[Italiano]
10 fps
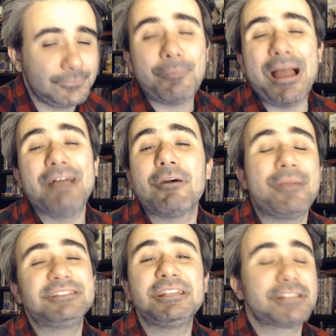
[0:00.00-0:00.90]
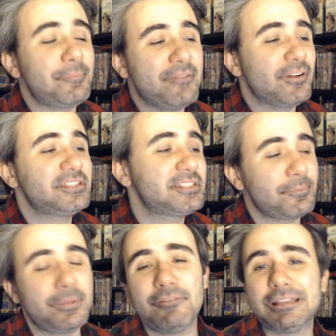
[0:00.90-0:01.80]
Vabbè, vabbè, si sapeva, si
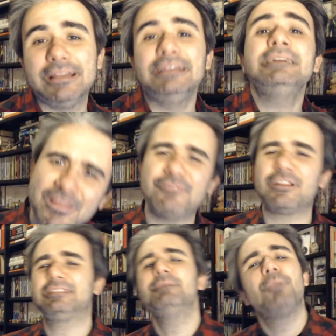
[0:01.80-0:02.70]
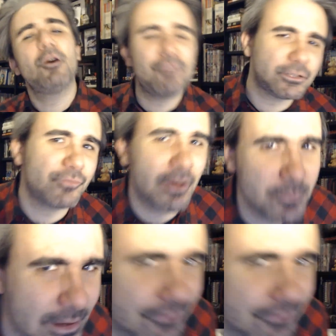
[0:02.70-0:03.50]
sapeva, dai. Nel frattempo vado a farmi